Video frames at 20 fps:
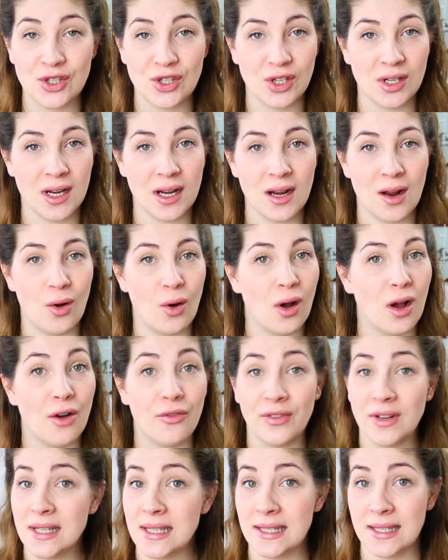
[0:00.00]
sondern auch
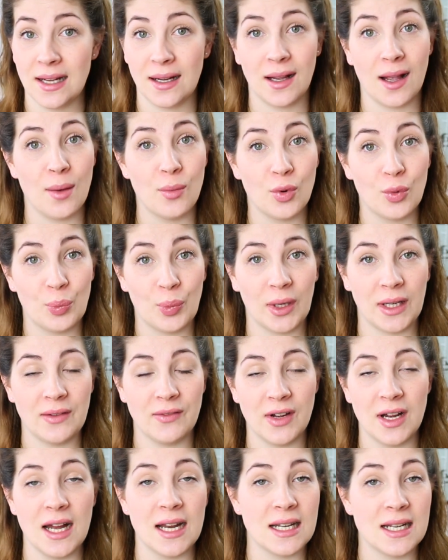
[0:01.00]
auf Instagram und
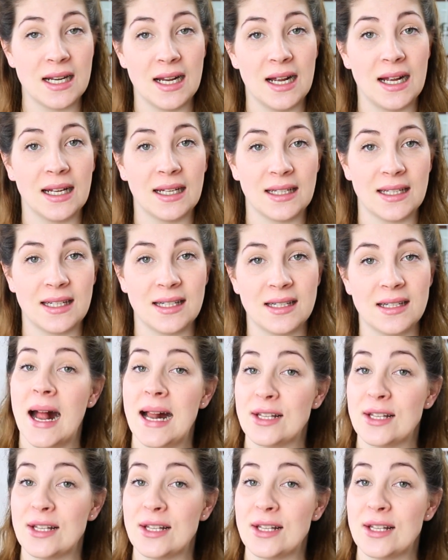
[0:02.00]
Privatnachrichten.